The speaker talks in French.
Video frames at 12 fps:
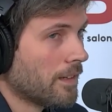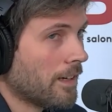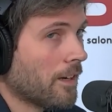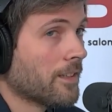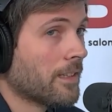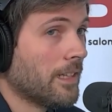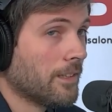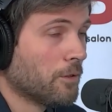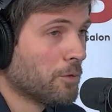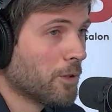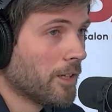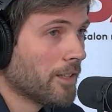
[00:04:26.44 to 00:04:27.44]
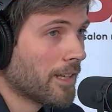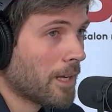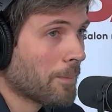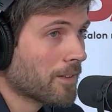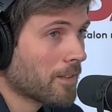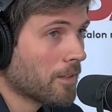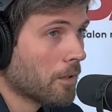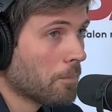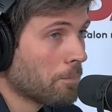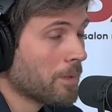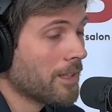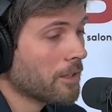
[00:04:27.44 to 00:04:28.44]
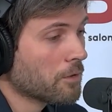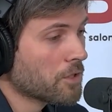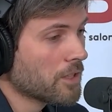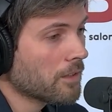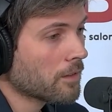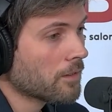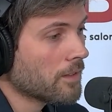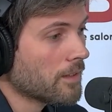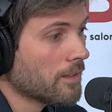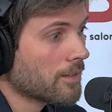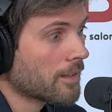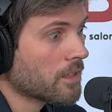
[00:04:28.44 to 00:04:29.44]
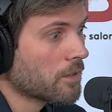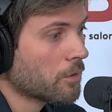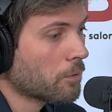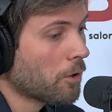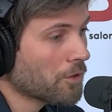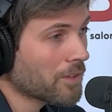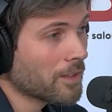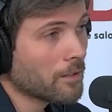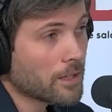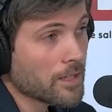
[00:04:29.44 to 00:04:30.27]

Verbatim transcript: Alors il y a deux volets, il y a la partie pédagogique et il s'agit de renseigner le